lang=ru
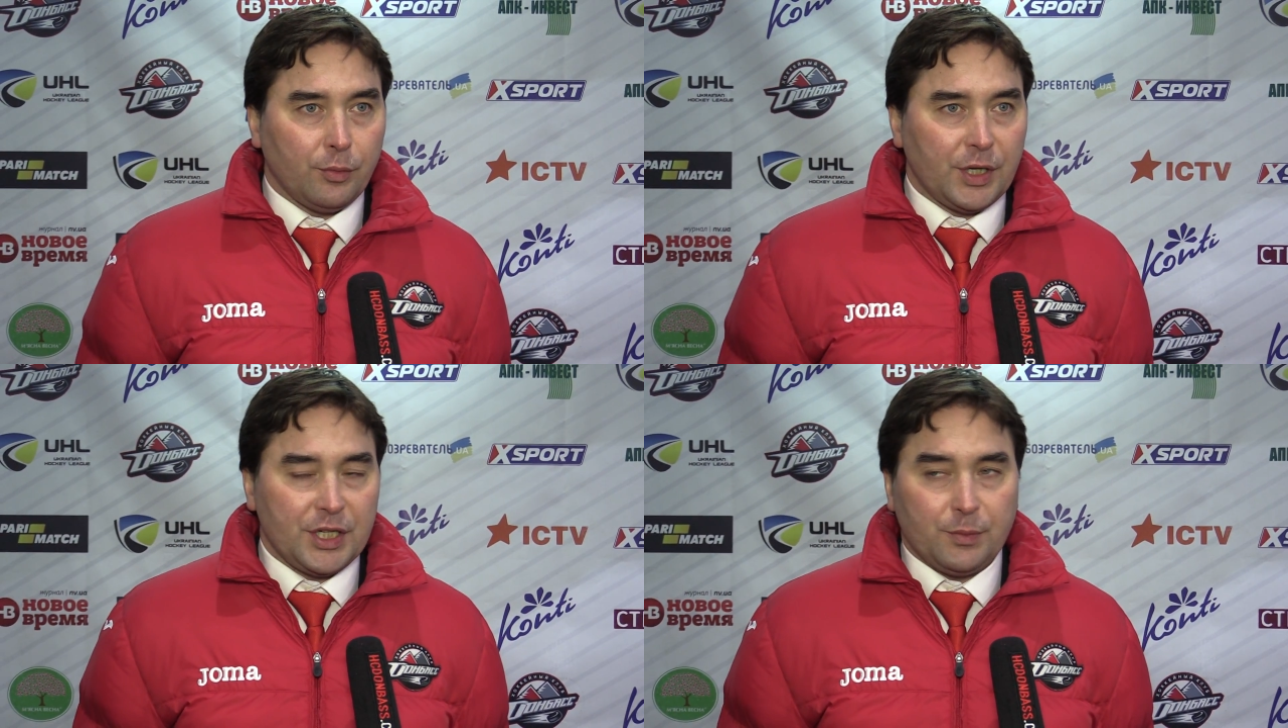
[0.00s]

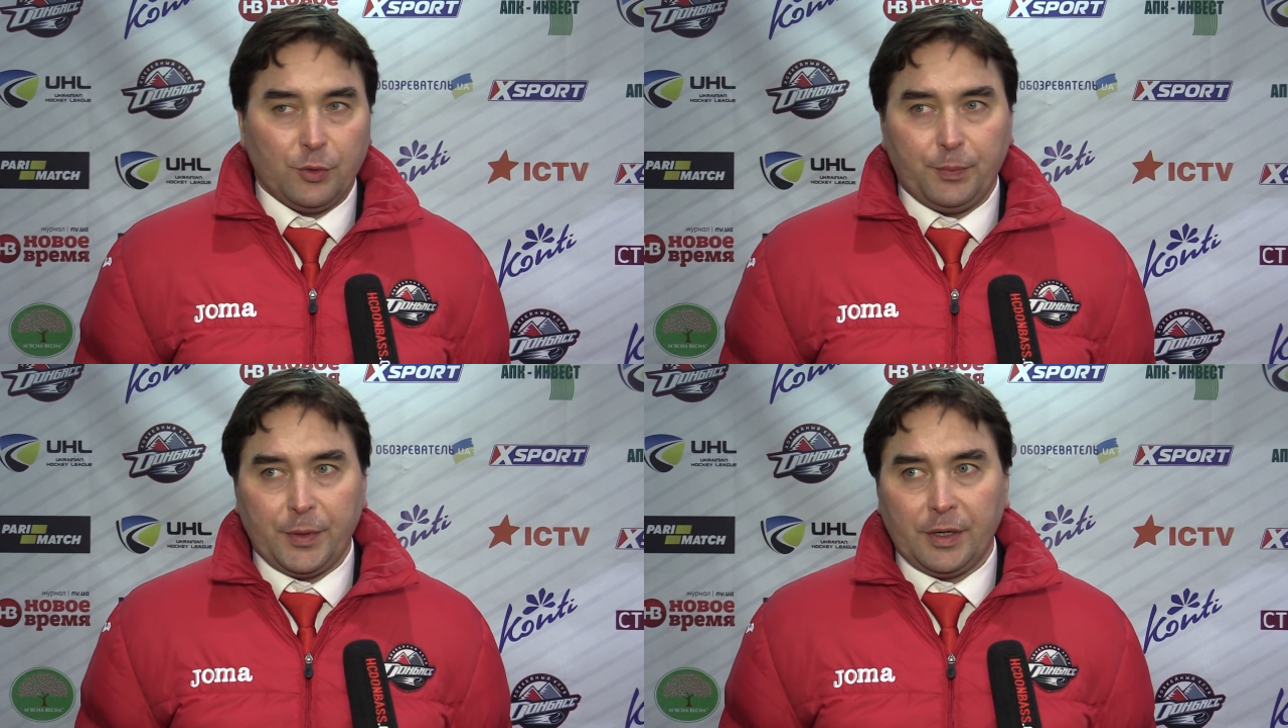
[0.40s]
У нас сейчас
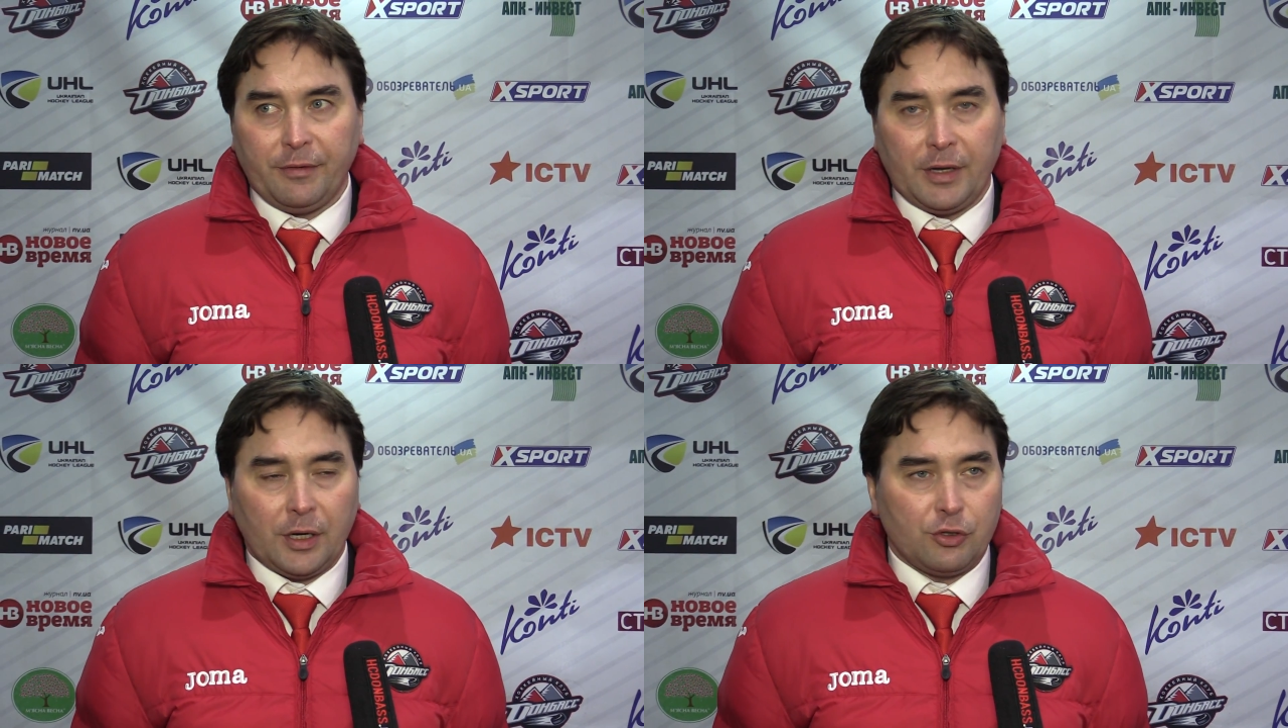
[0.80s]
будет
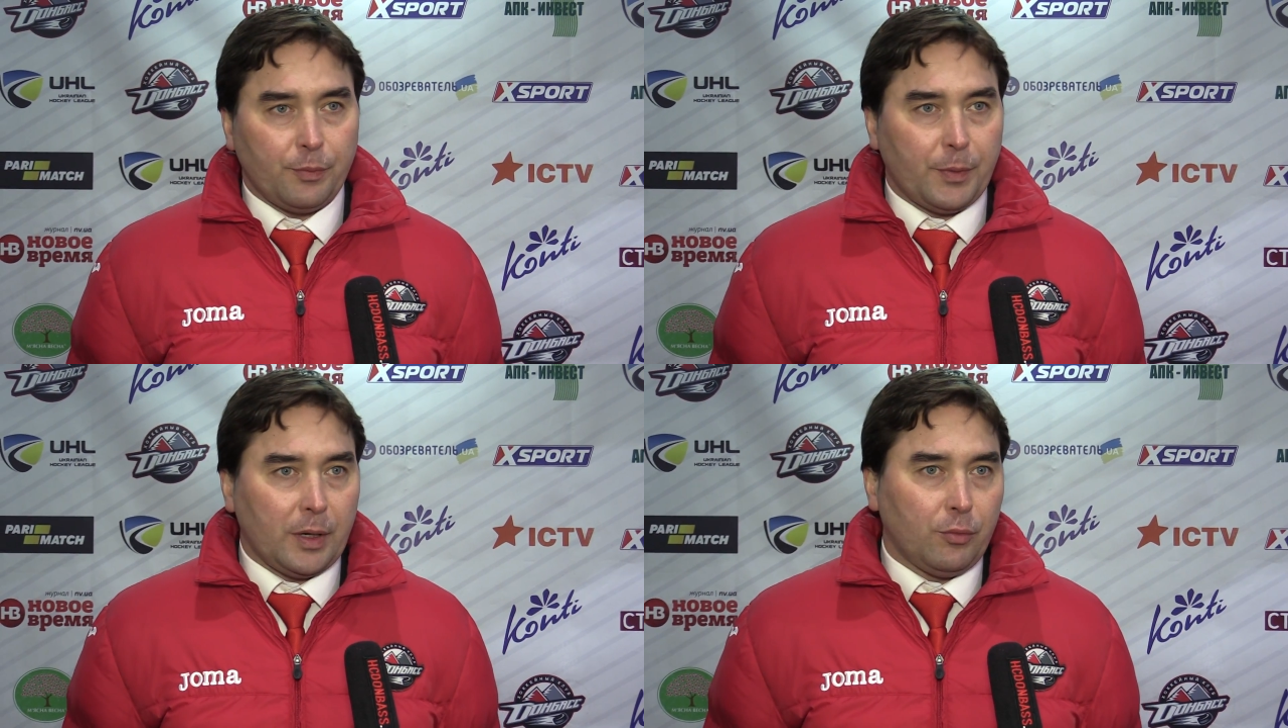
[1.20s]
перерыв,
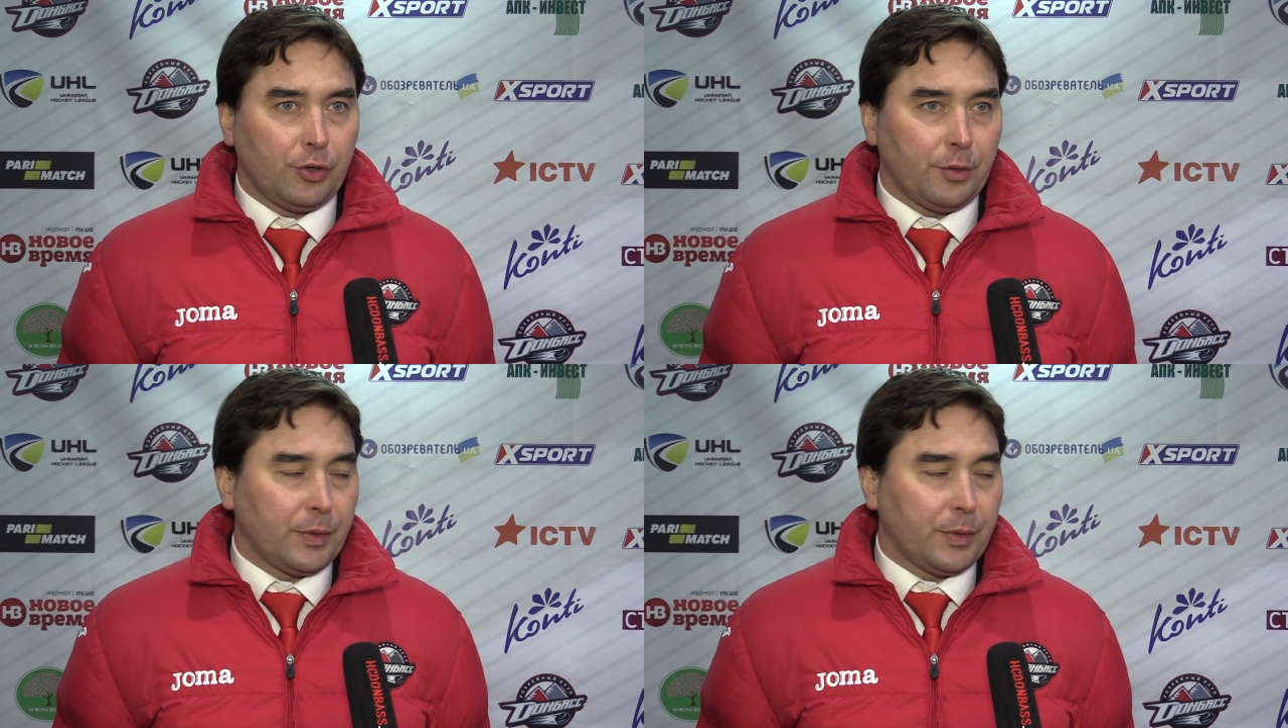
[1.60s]
хорошо поработаем,